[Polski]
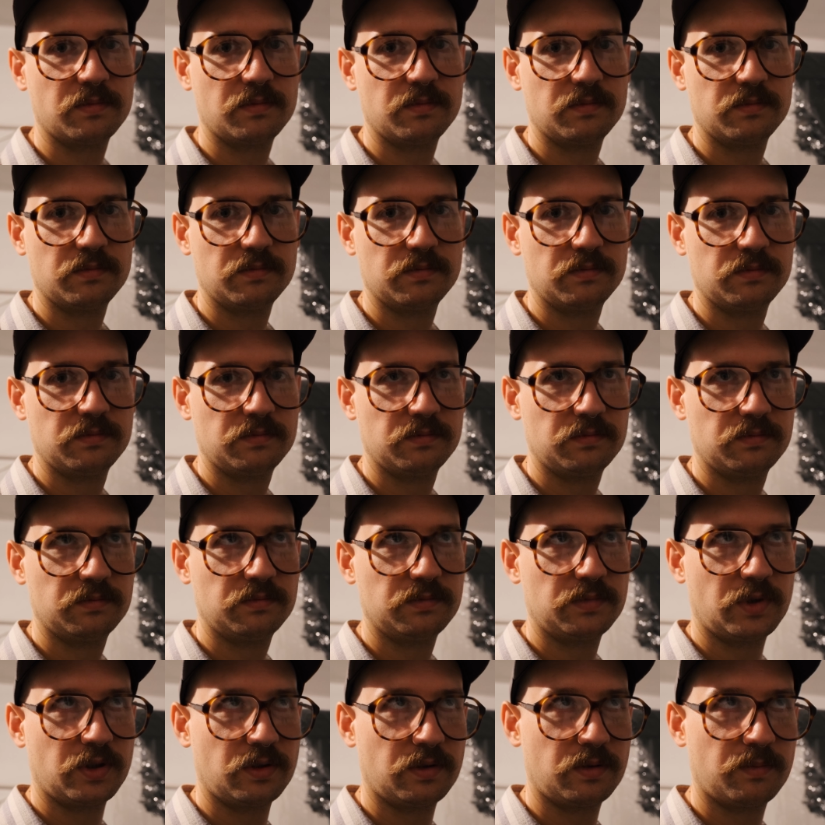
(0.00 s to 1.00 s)

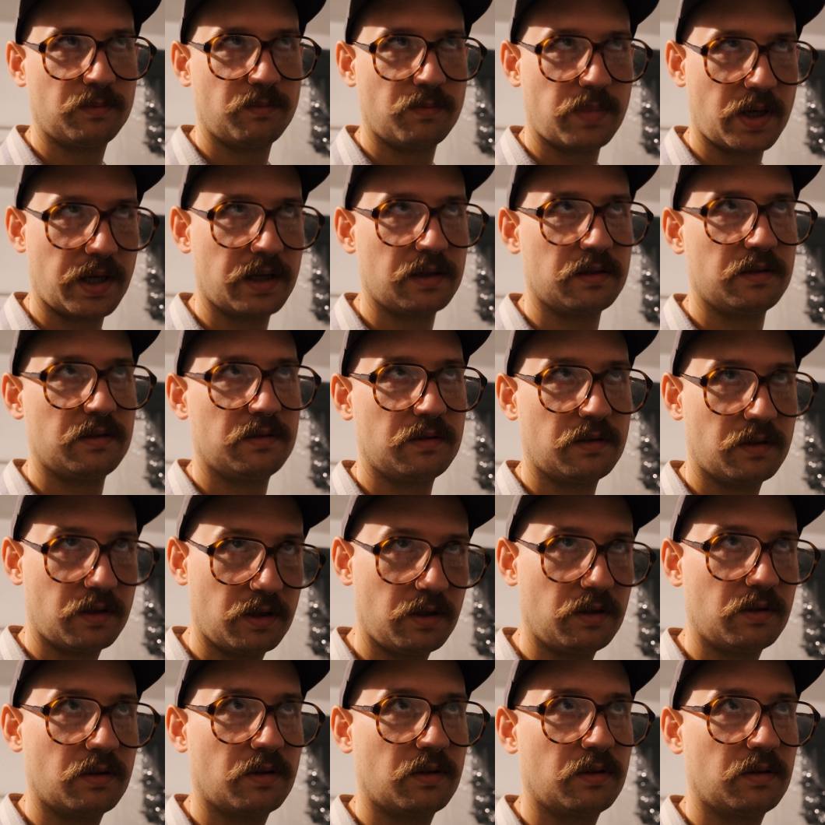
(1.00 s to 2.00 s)
mm, Berlin
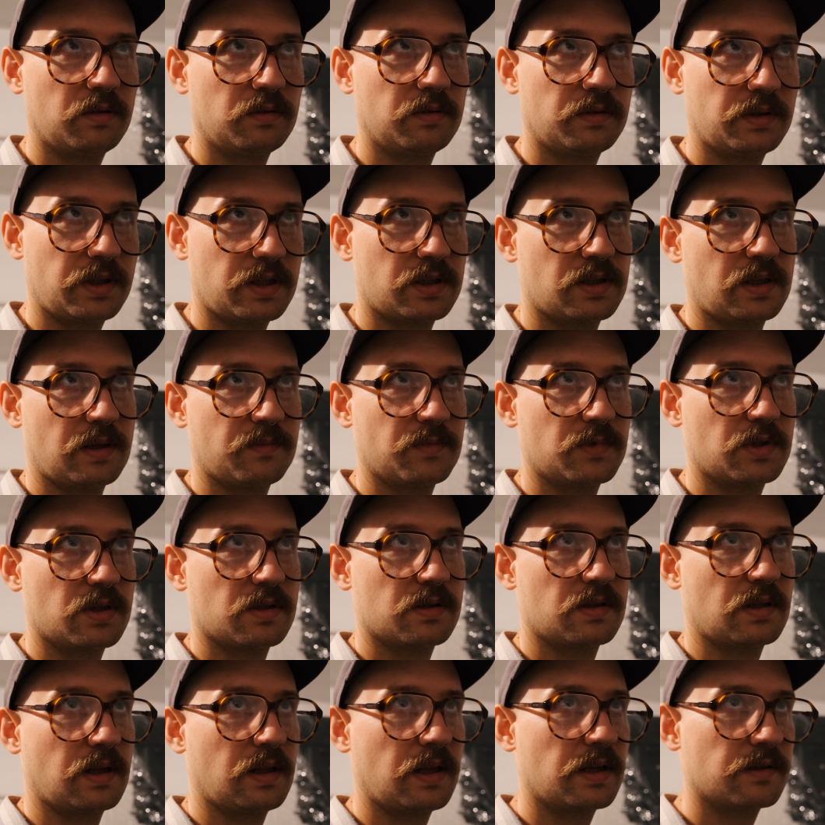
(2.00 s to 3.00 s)
Kino też tam
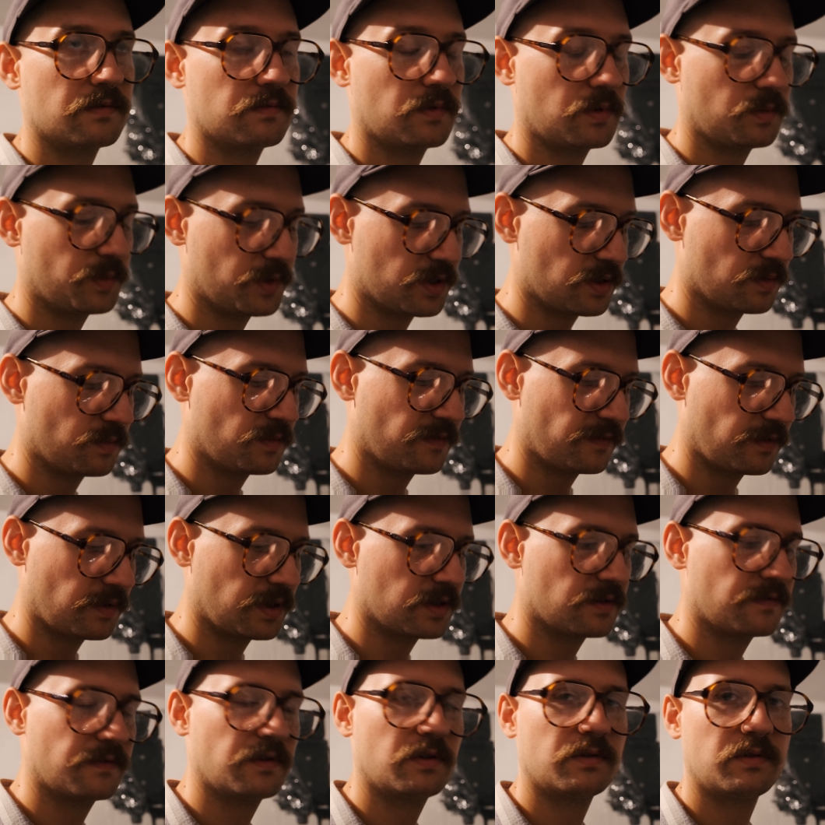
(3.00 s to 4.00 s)
się znalazło. Będziemy
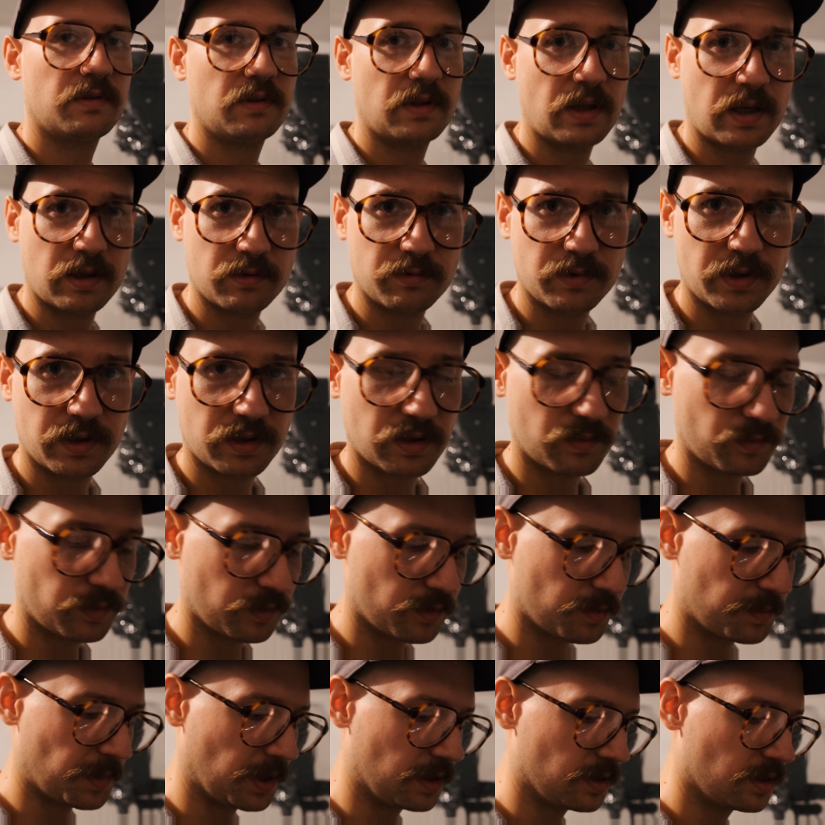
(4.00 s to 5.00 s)
wołać w Rodinalu 1
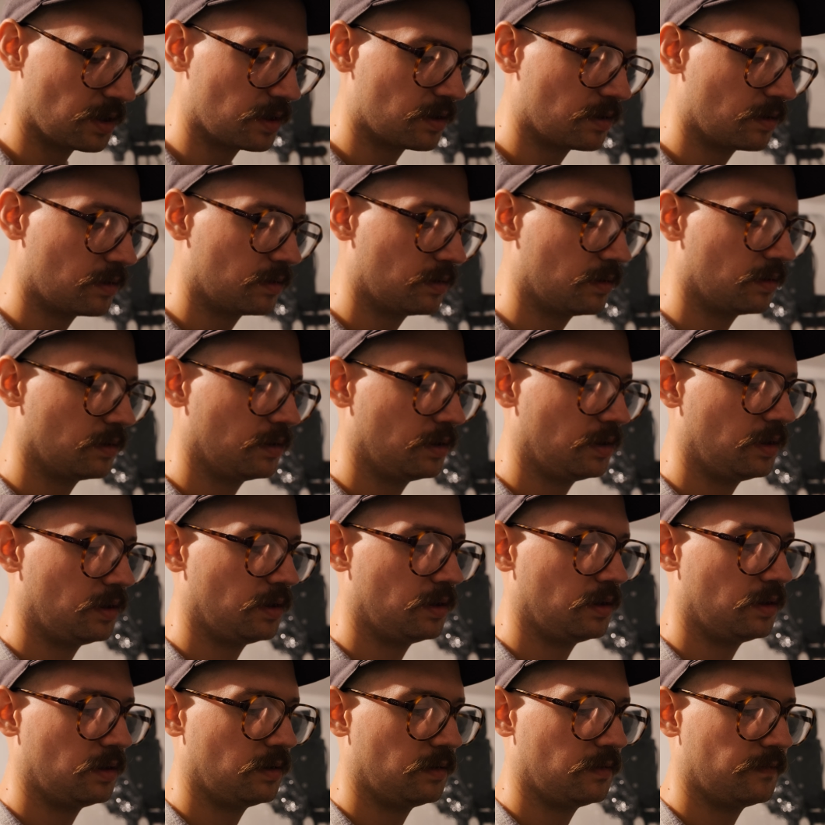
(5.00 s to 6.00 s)
plus 50
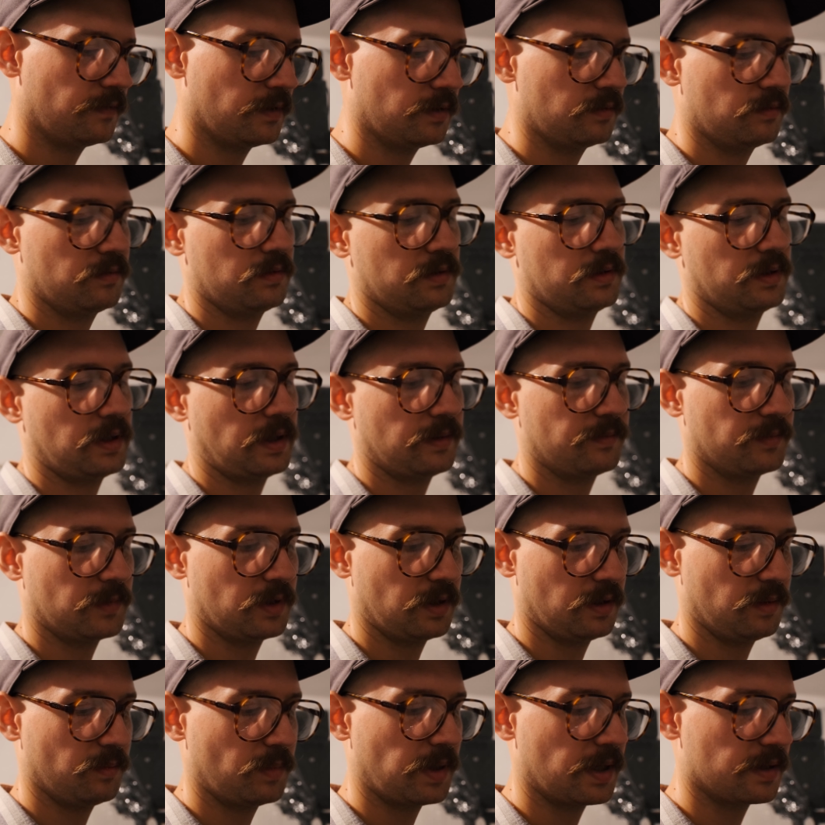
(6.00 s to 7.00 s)
i według
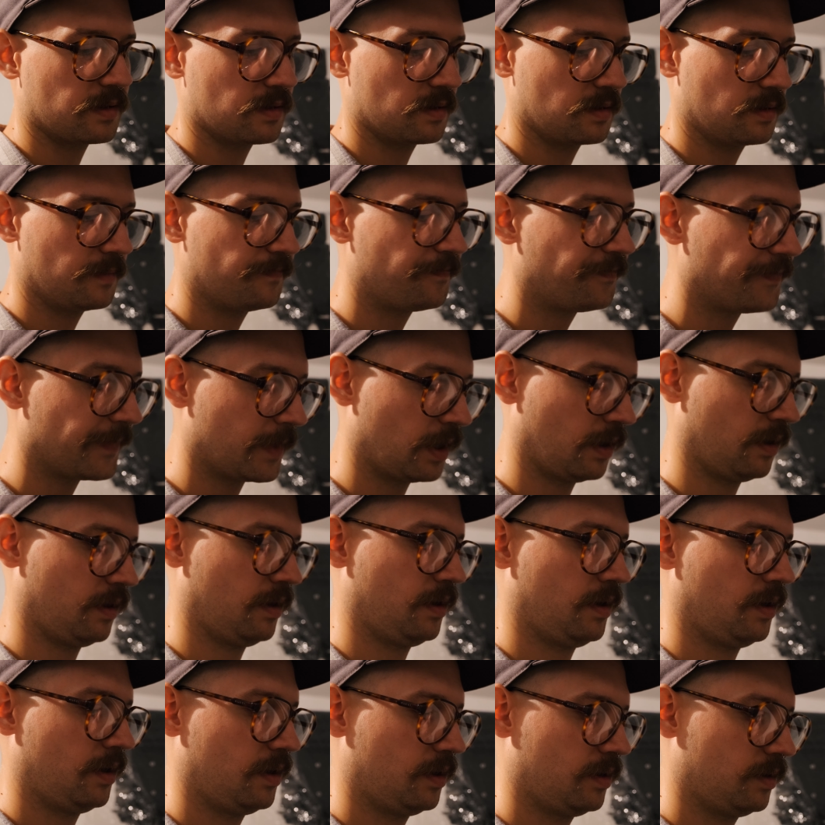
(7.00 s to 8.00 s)
tamtej bazy
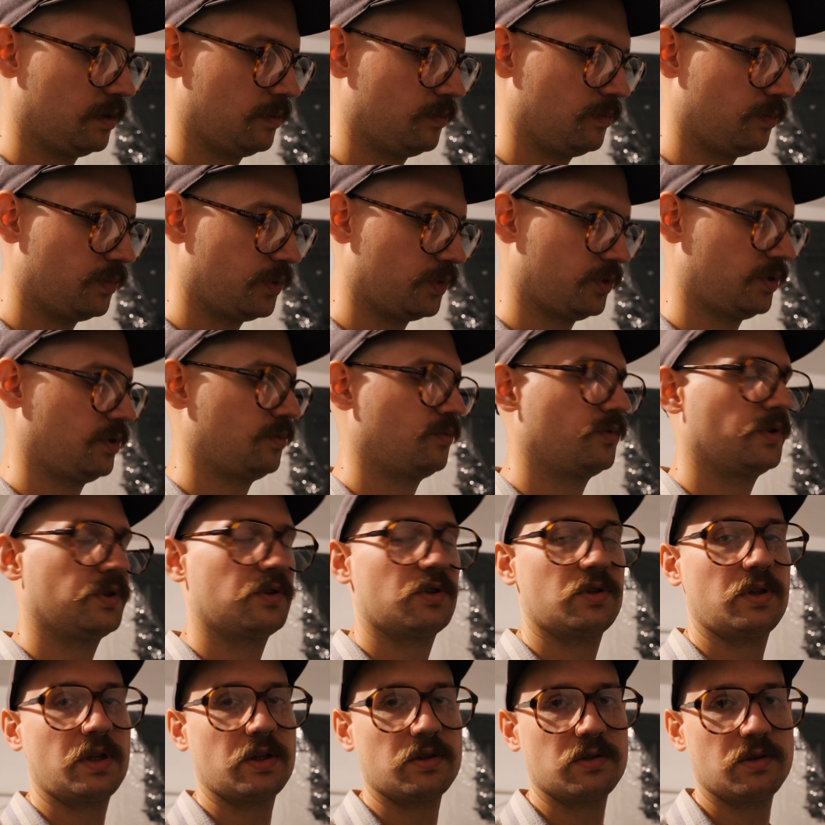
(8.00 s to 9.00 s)
potrzebuje
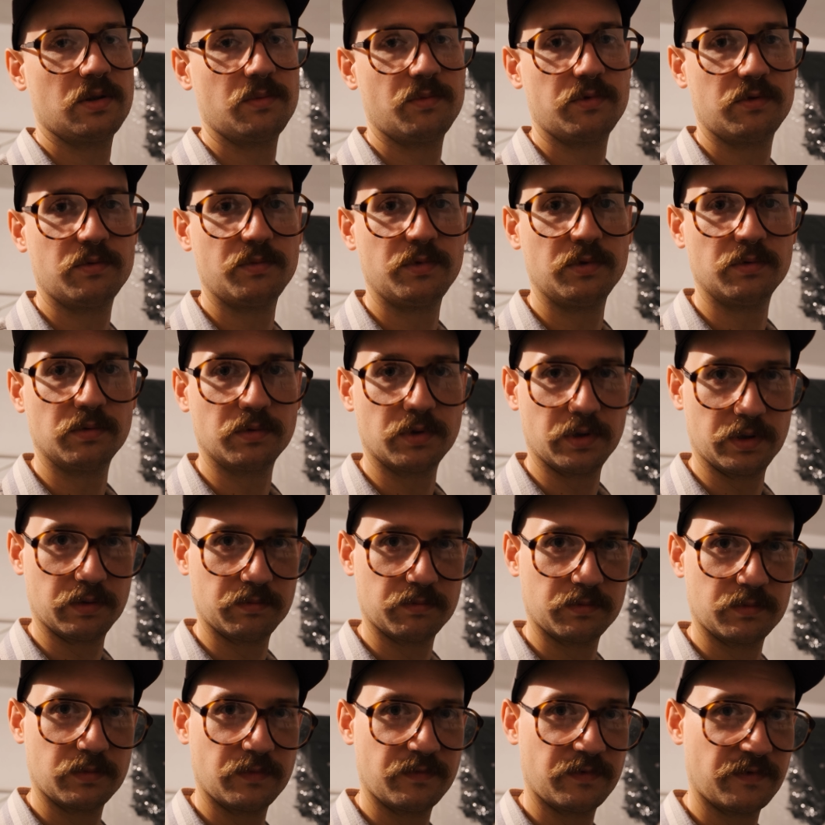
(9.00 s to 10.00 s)
13,5 minuty
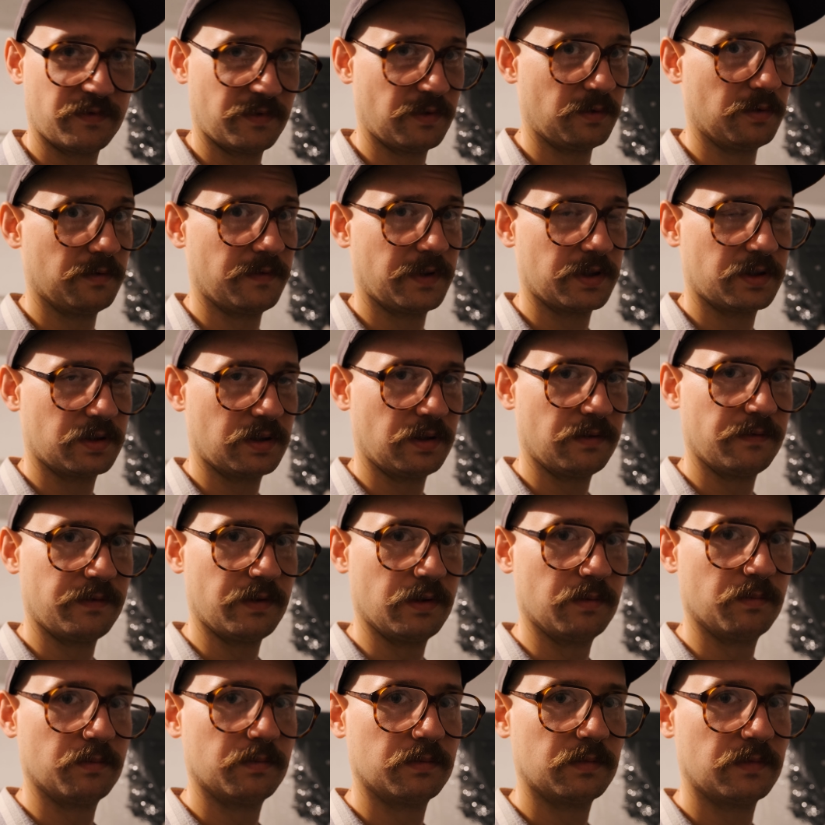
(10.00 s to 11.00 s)
wywoływać ten
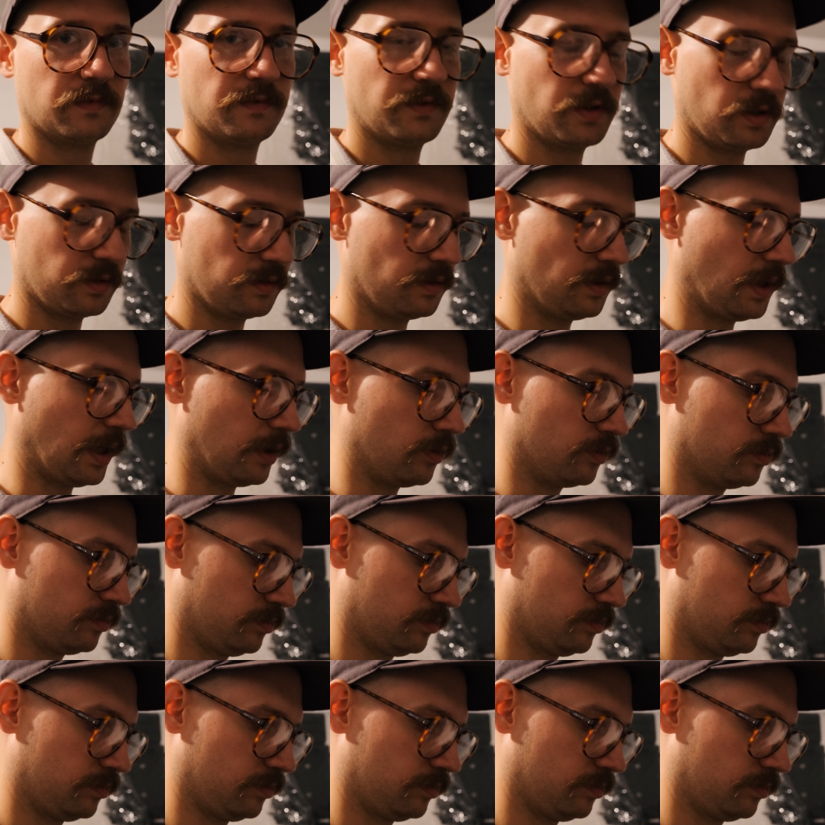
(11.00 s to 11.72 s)
film w Rodinalu.